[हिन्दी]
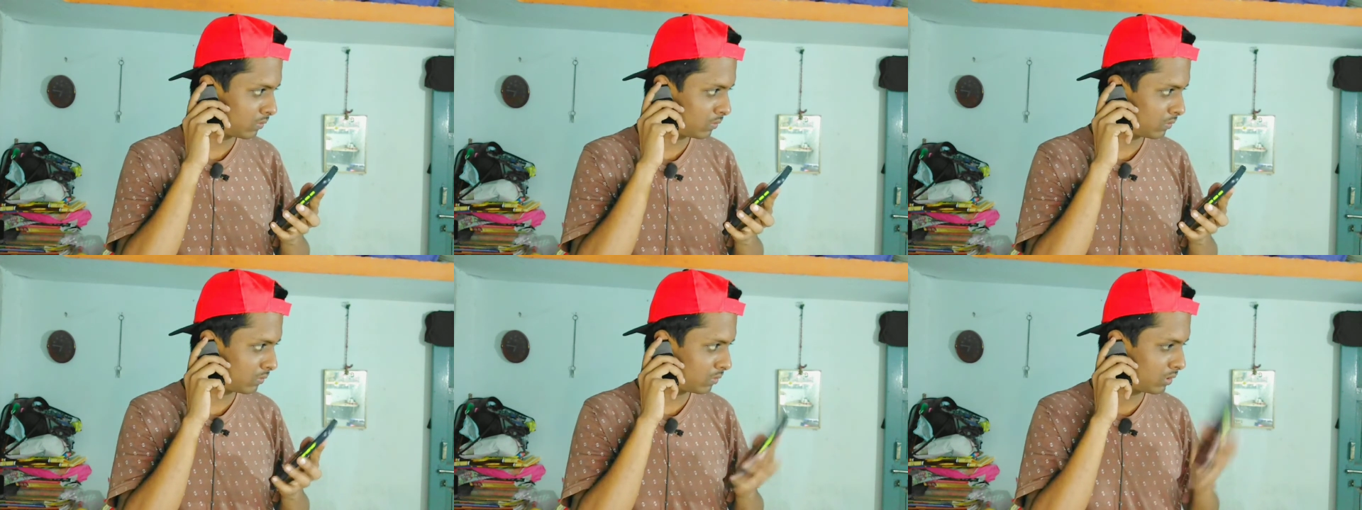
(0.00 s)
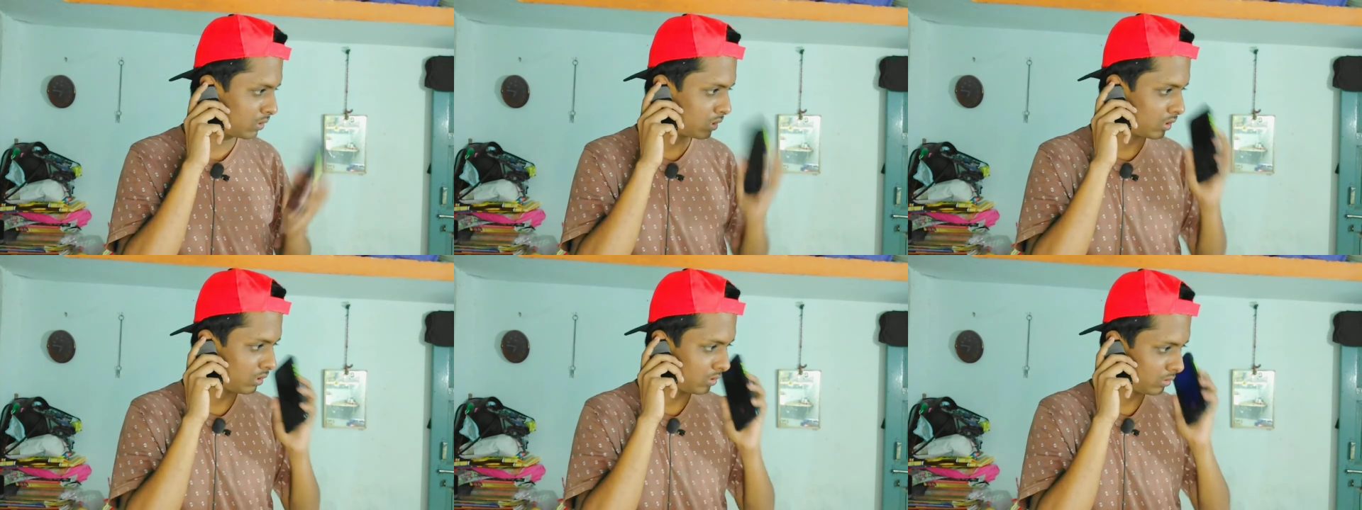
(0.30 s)
हेलो हेलो
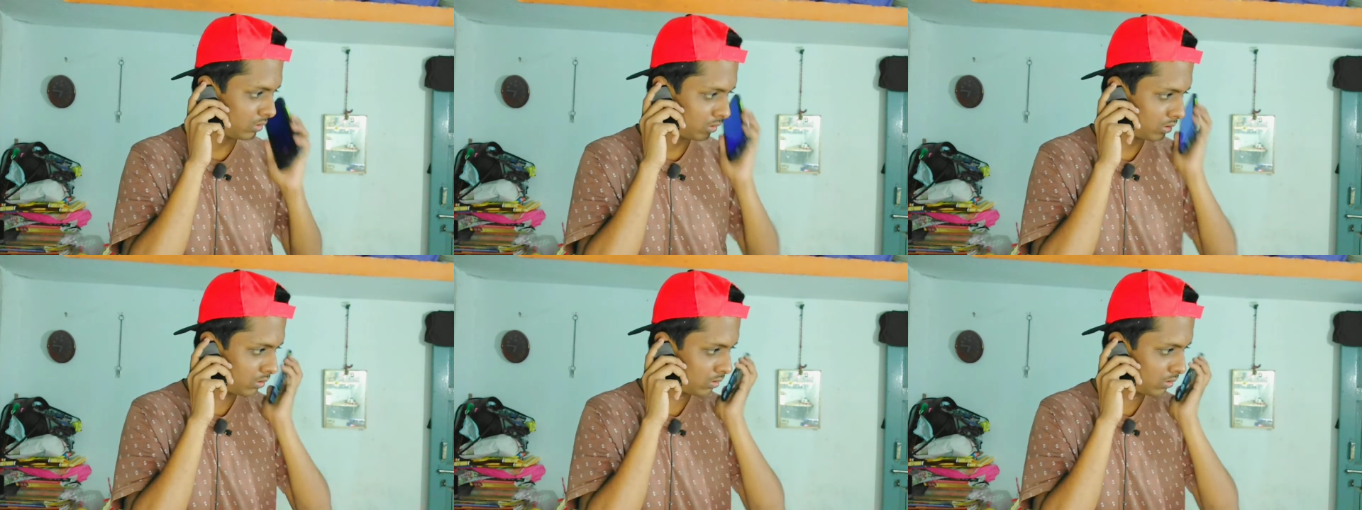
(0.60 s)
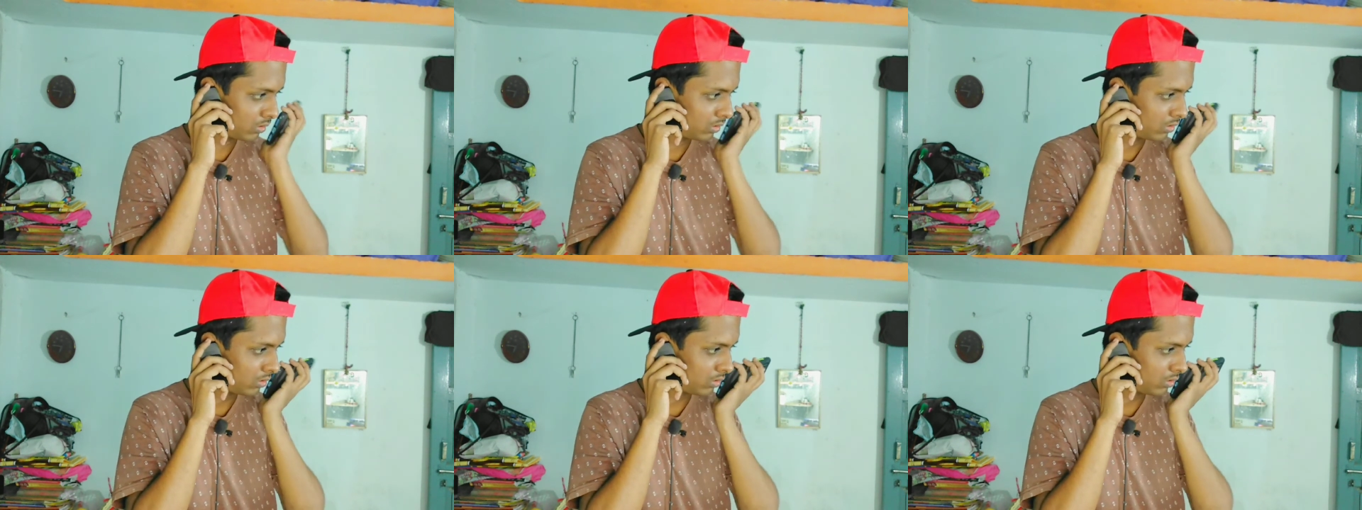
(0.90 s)

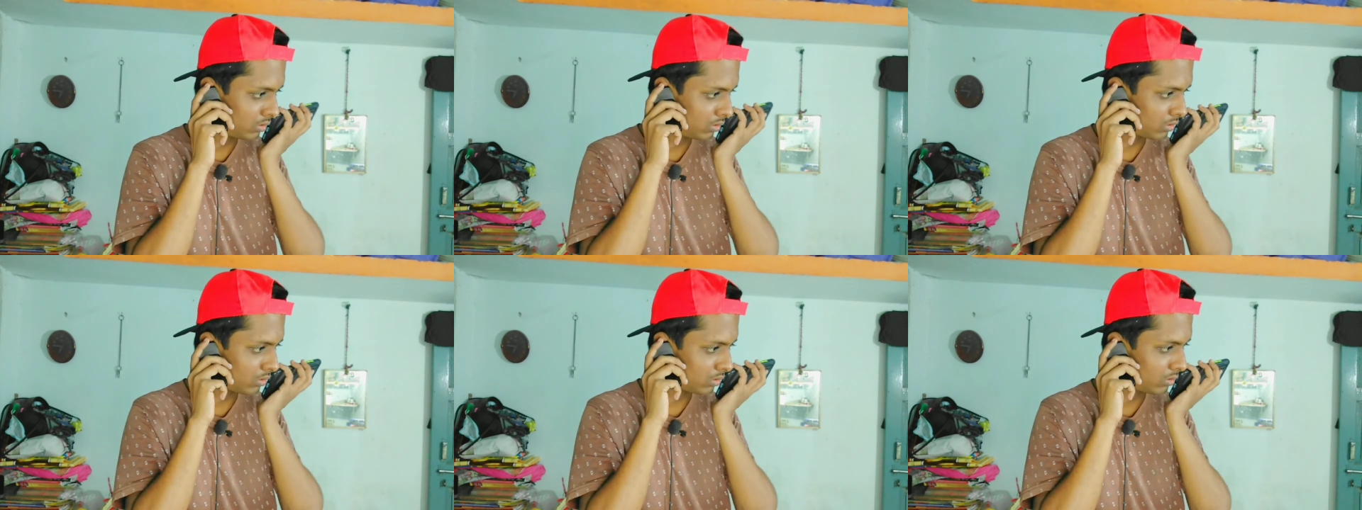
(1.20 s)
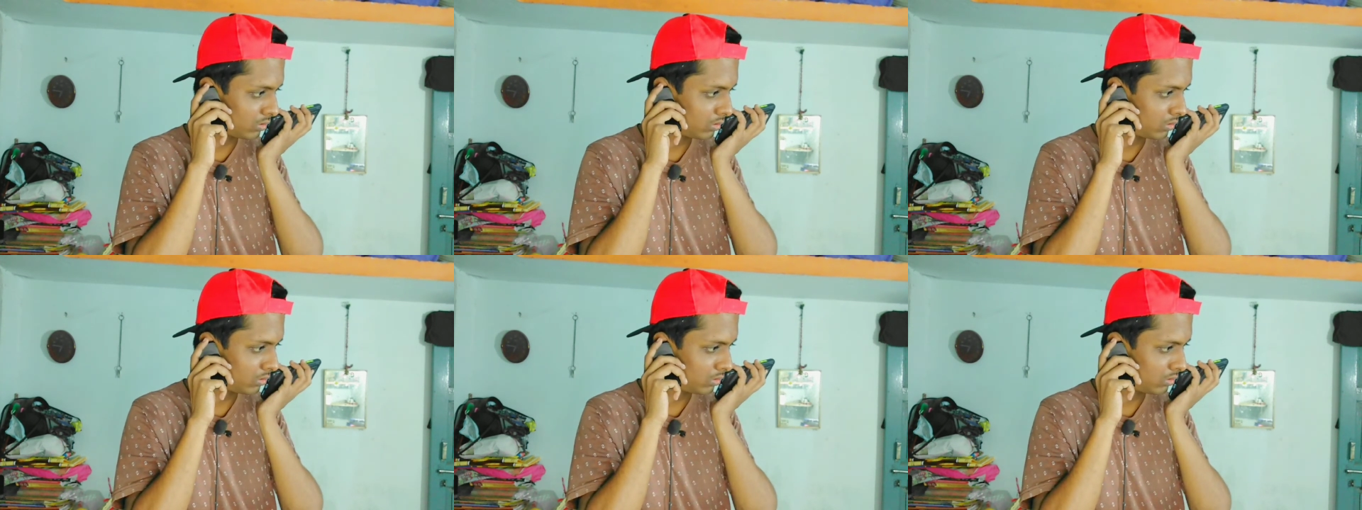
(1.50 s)
हेलो
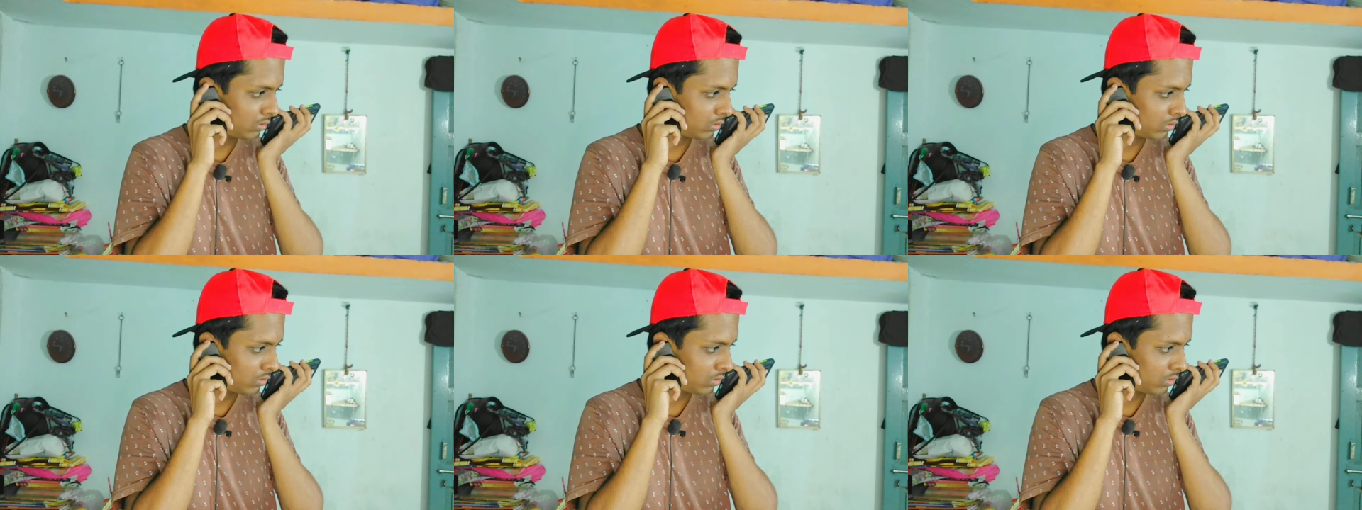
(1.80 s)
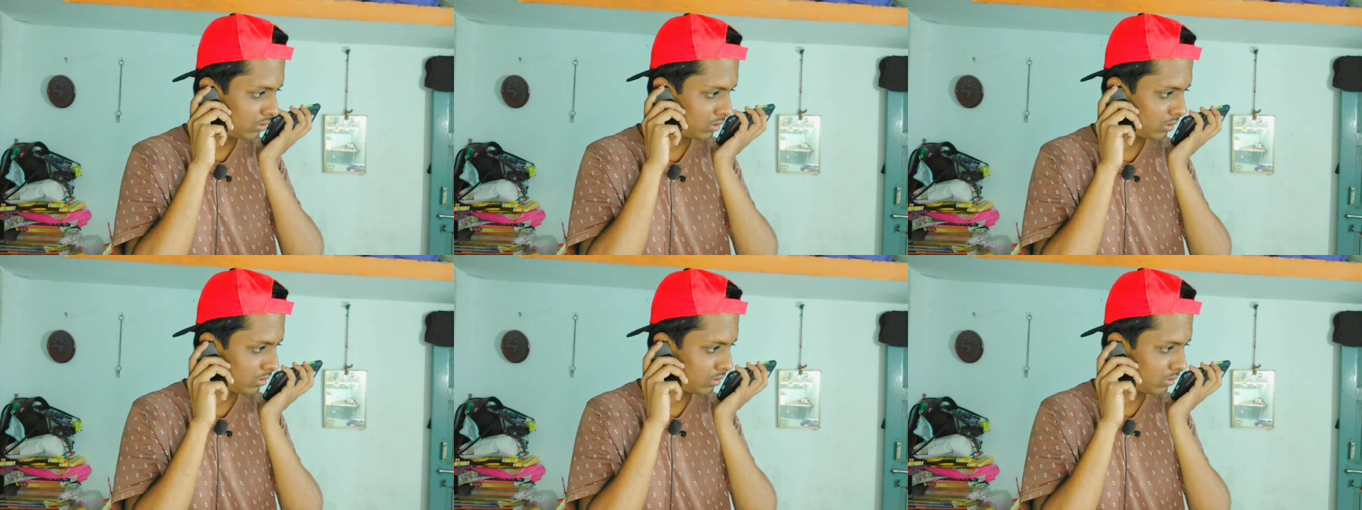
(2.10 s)
हेलो